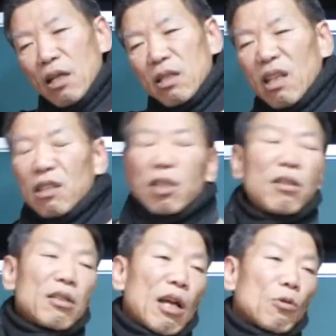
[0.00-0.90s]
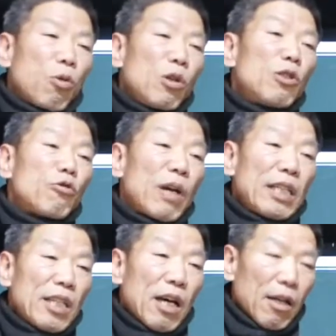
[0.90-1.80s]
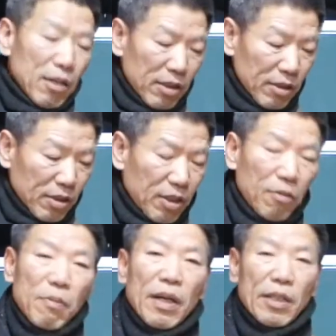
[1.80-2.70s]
그렇게 등을 딱 돌릴 수가 있냐? 그런